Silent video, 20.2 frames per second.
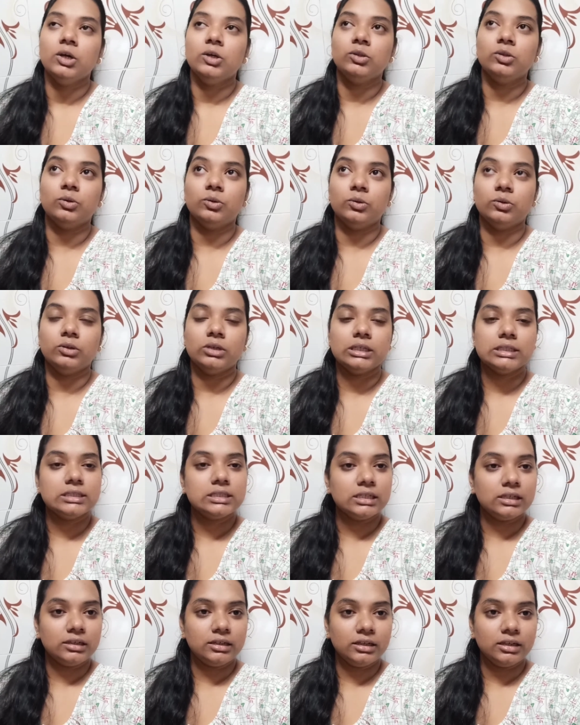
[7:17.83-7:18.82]
तो
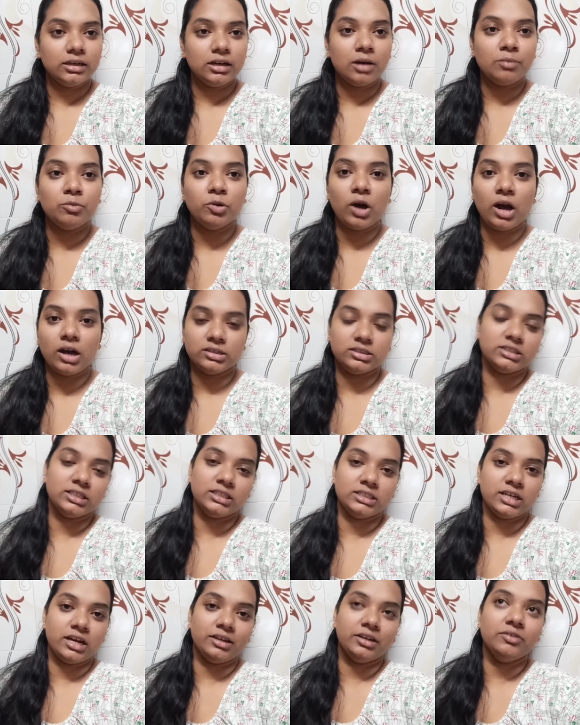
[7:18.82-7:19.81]
इसीलिए हम लोग आज नहीं
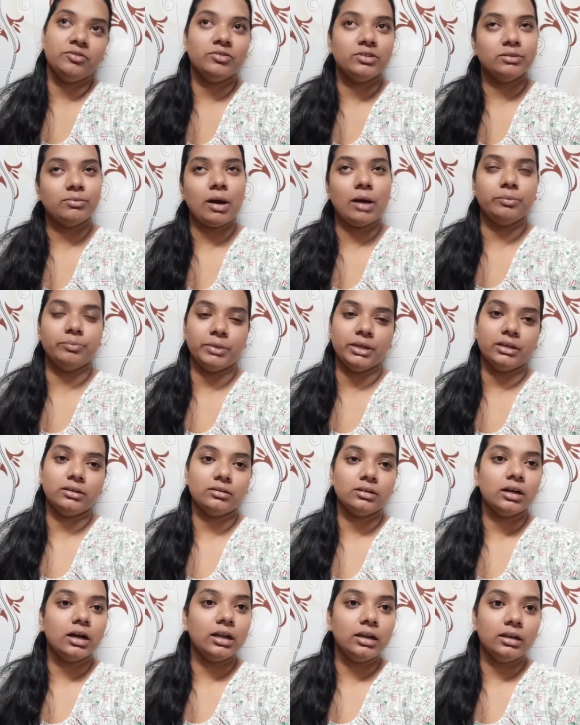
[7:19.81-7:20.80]
जा रहे फिर बाद में
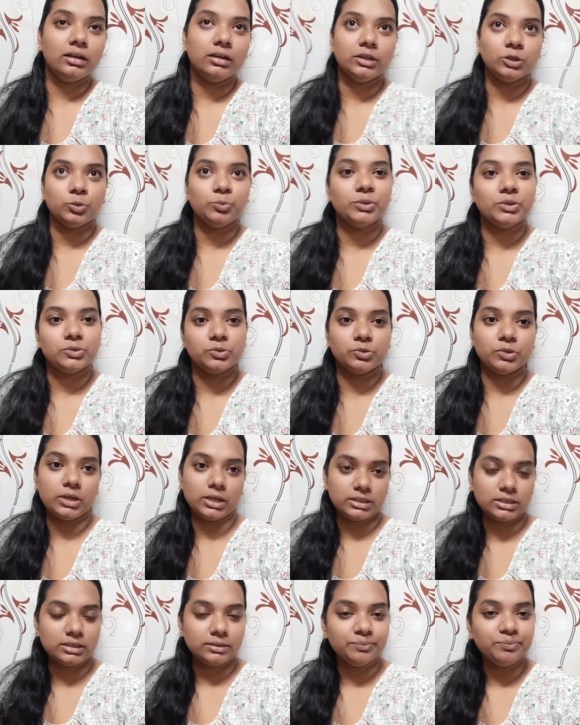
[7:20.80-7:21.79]
कल नहीं तो परसों
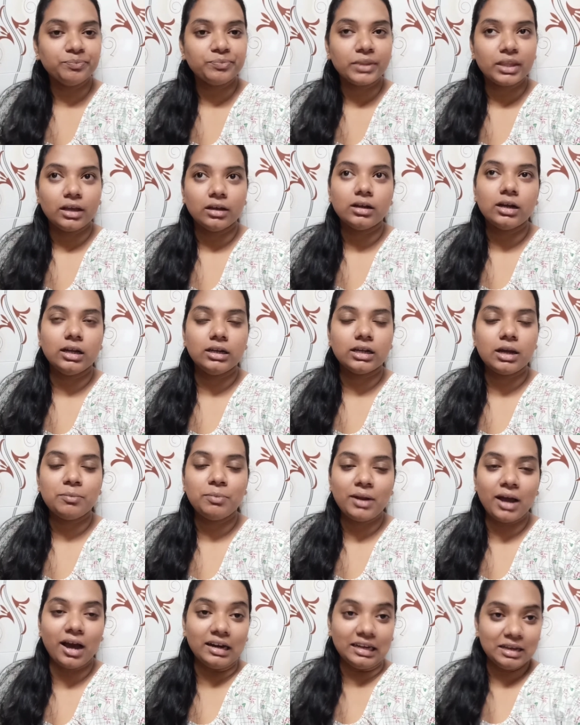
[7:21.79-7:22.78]
ऐसे कल का
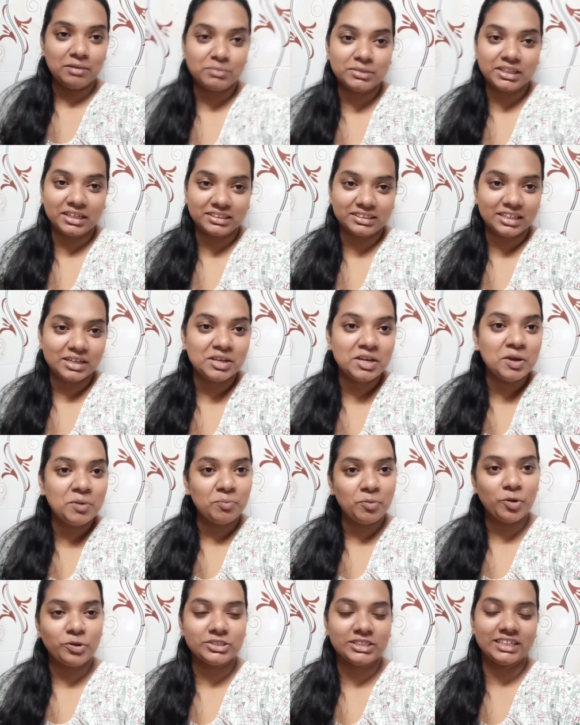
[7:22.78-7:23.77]
प्लान है अभी देखते हैं
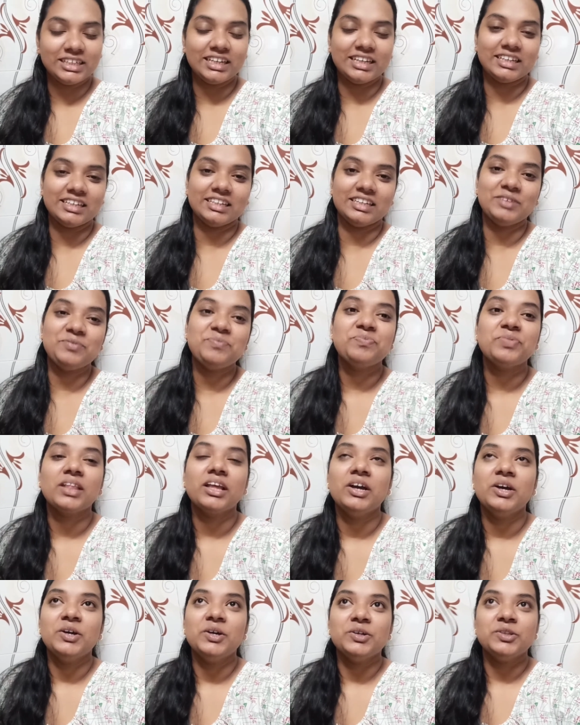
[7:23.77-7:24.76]
पहुँचेंगे कि नहीं
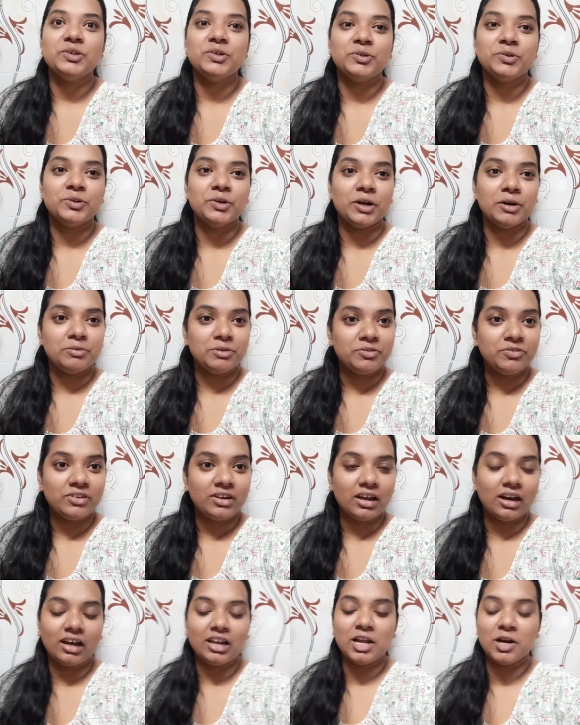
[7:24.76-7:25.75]
तो अभी
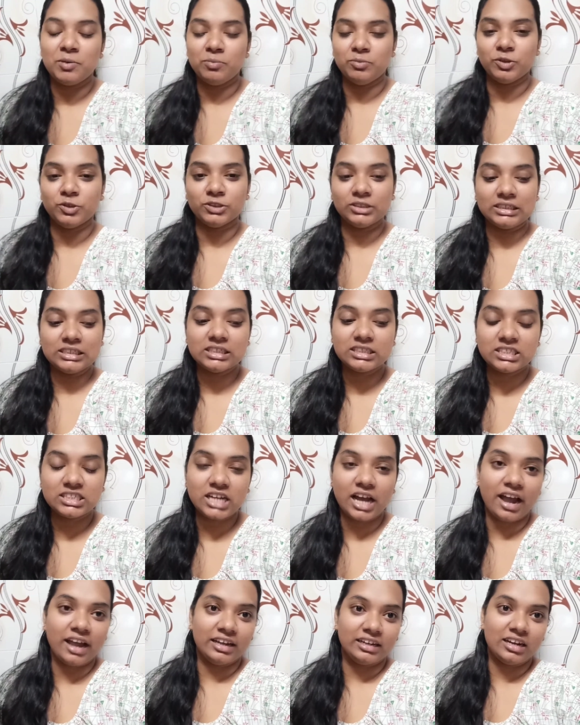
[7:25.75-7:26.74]
फ़िलहाल हम लोग
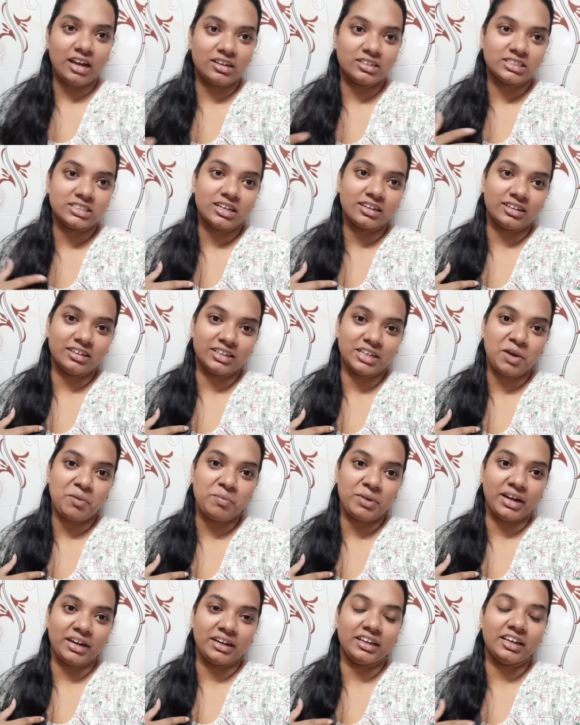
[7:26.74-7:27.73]
चाय नाश्ता करके
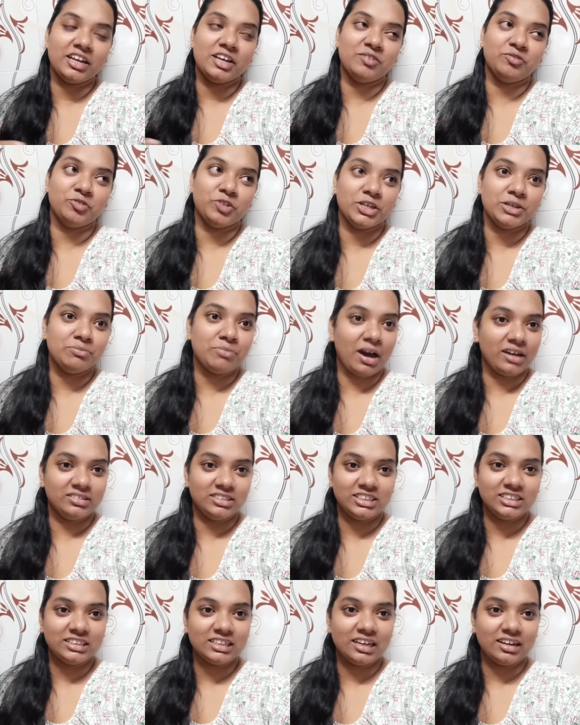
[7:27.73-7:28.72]
बैठे वही
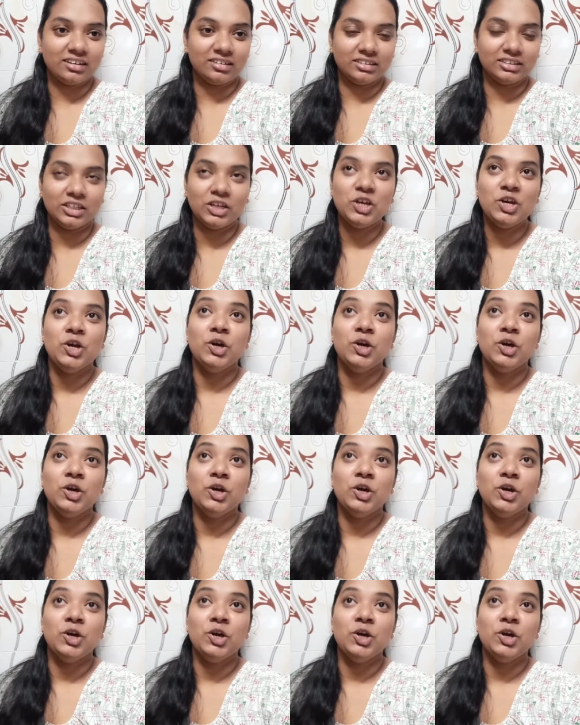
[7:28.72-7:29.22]
बातचीत कर रहे थे